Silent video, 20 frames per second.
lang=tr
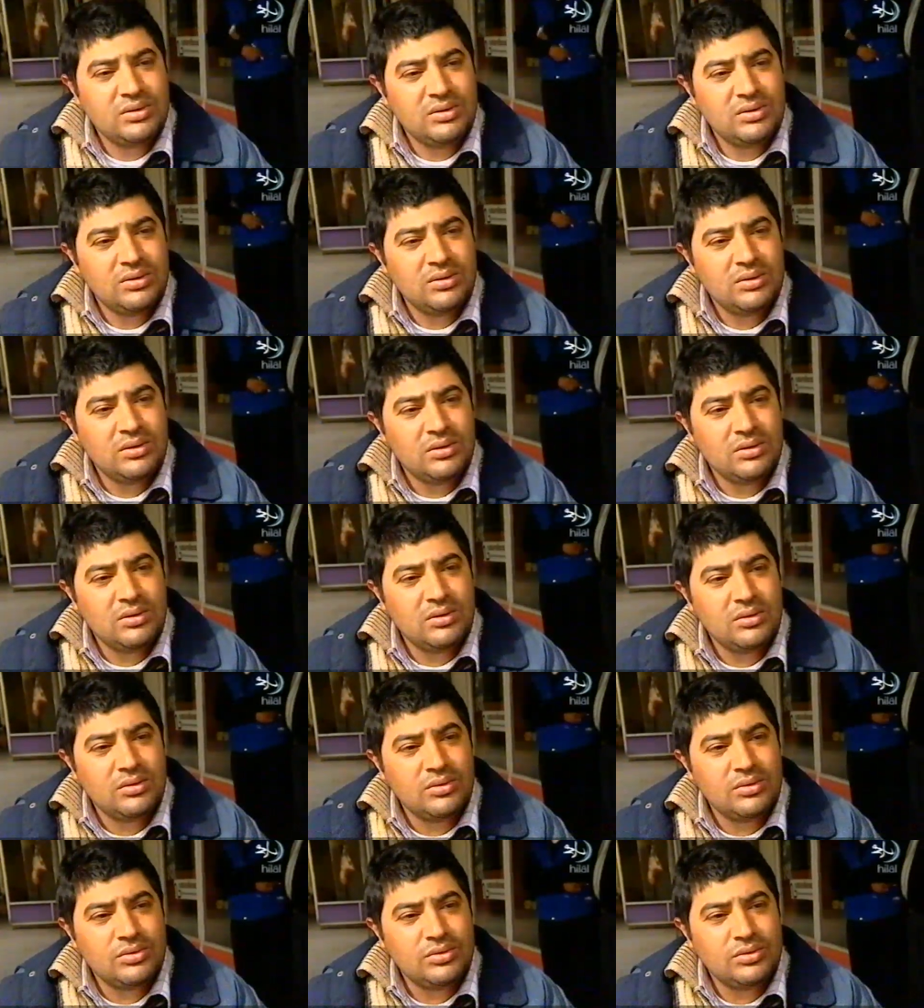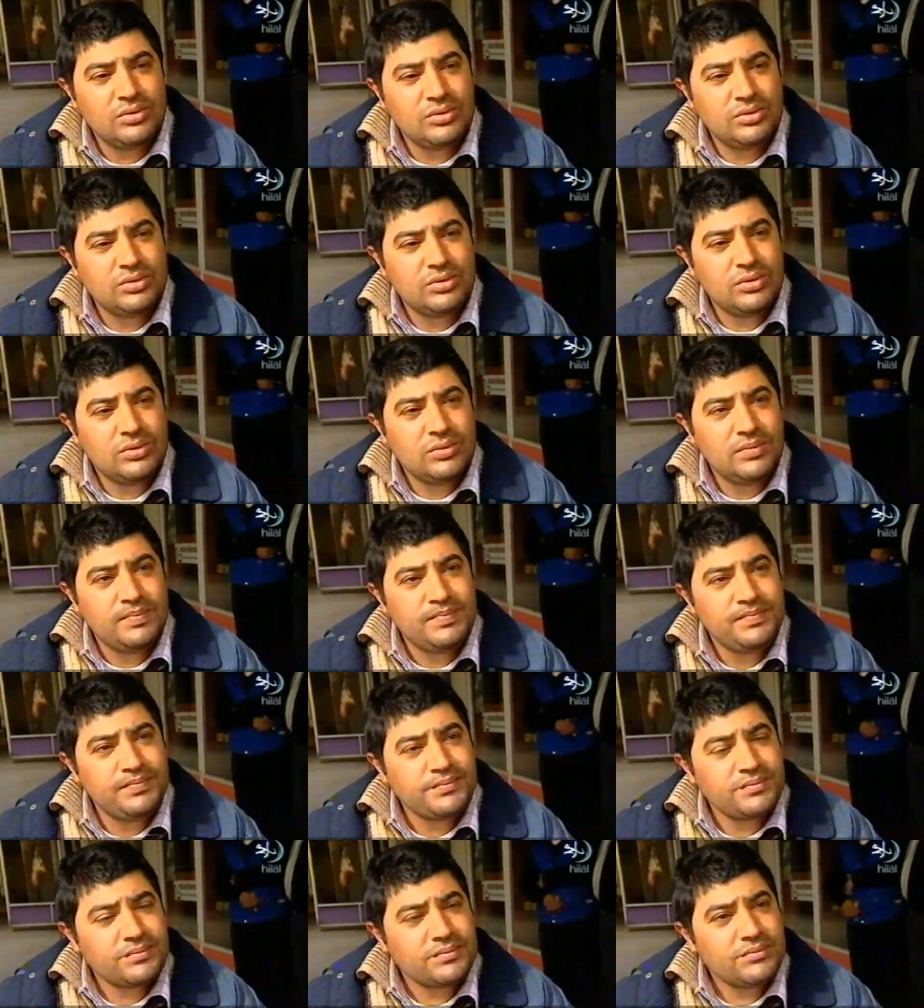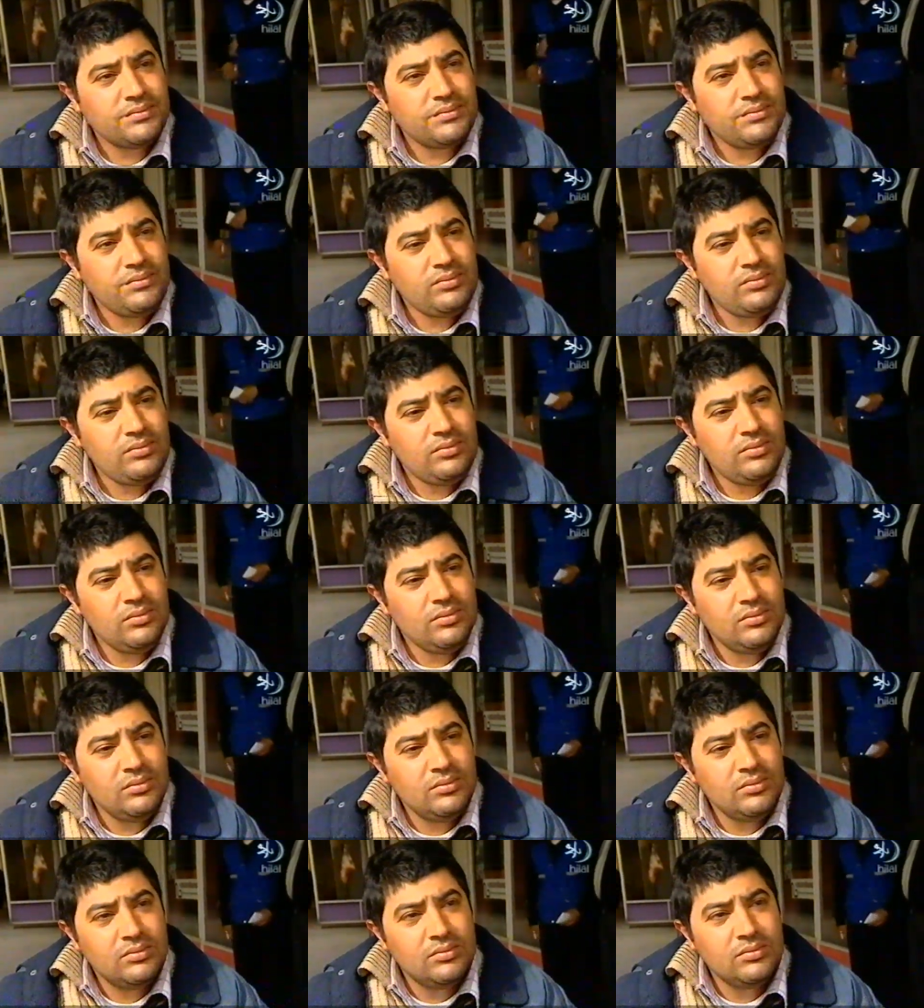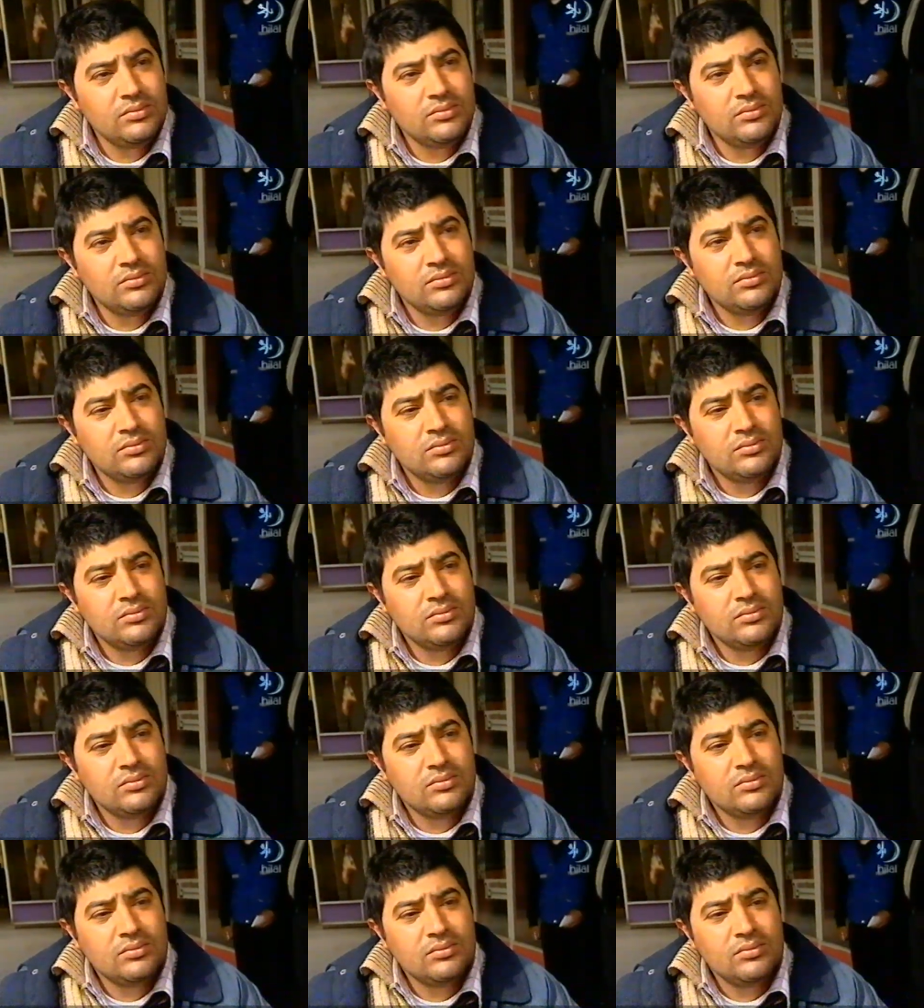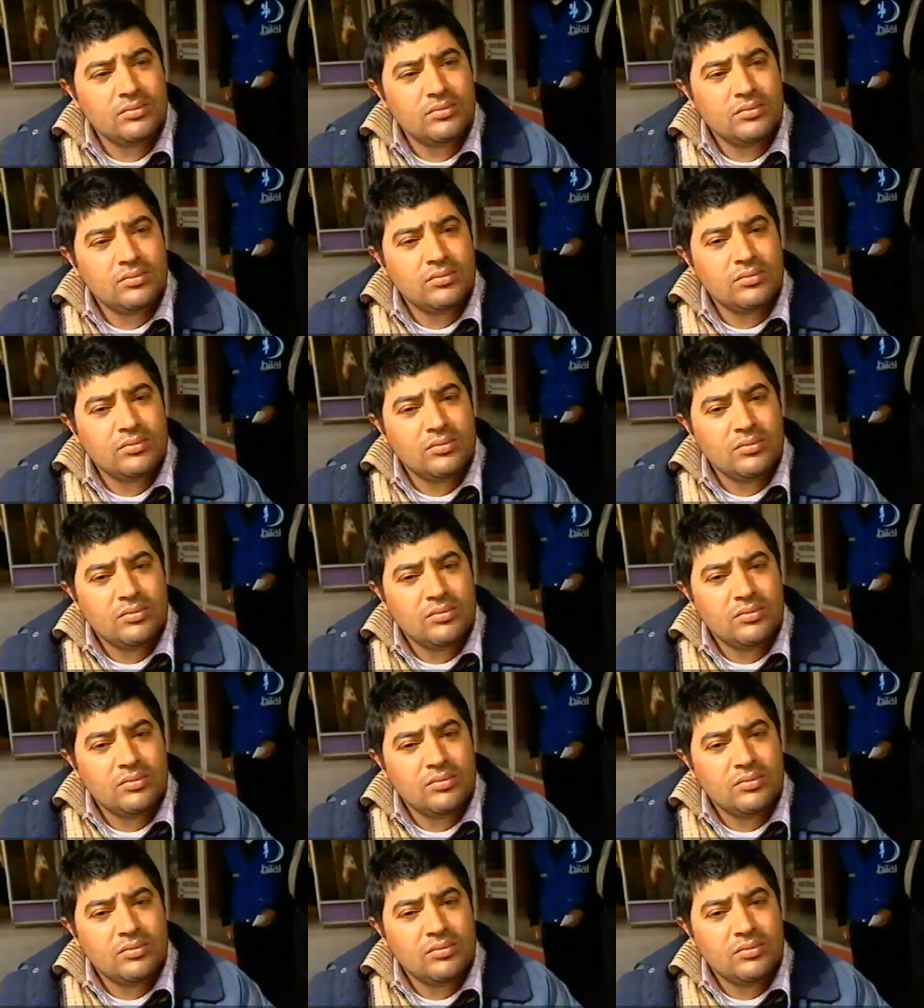Belediye e, özürlü vatandaşlara yönelik çalışmaları nelerdir?